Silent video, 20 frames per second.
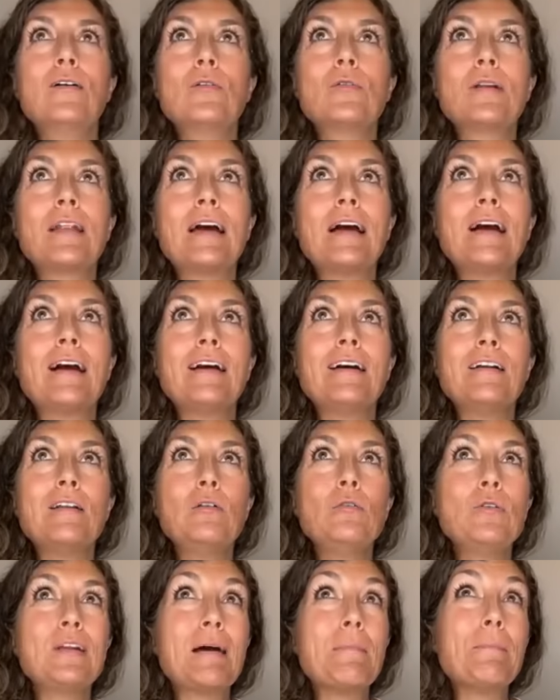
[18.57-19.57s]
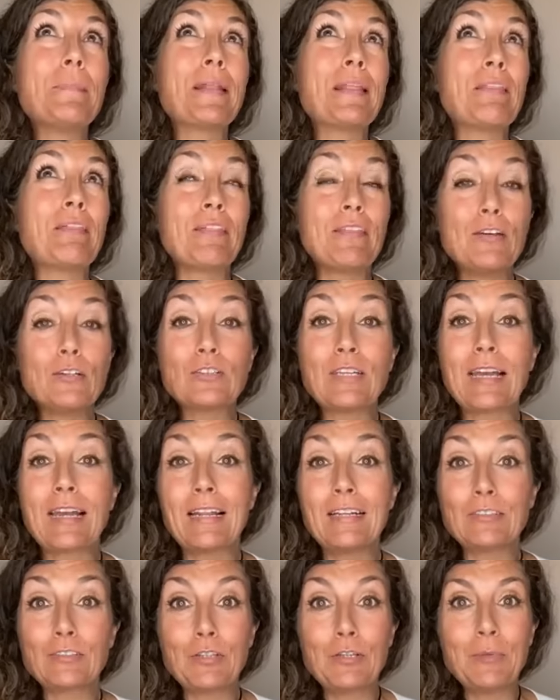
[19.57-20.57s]
una luna preciosa
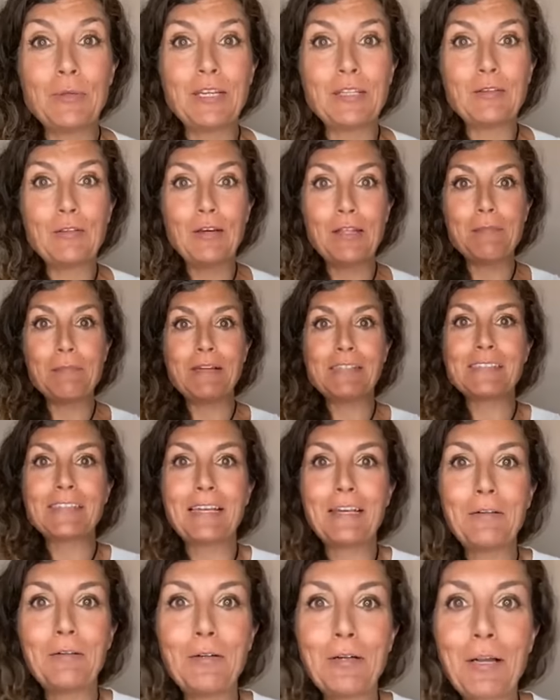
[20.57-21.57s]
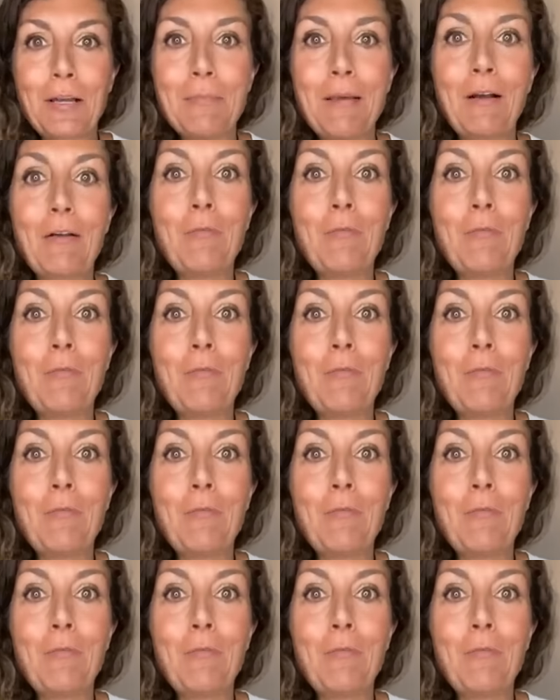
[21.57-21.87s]
que la estoy viendo, además quiero que